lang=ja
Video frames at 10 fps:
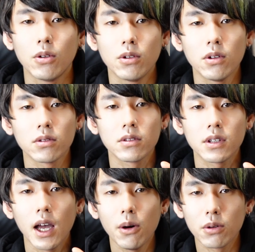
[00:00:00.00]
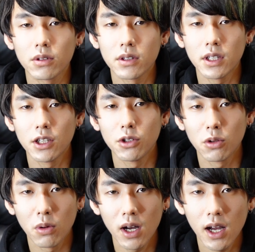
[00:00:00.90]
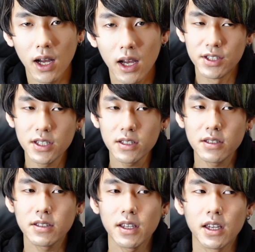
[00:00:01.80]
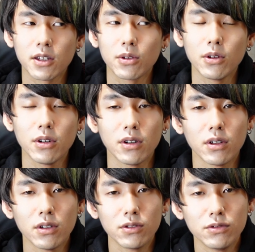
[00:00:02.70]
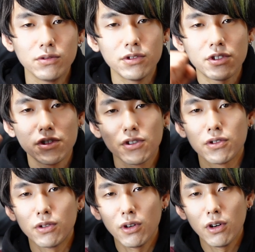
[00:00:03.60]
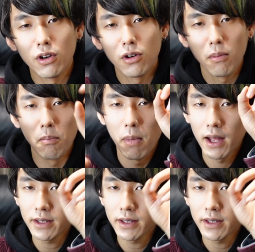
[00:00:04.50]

このタオっていうのは人生と宇宙の真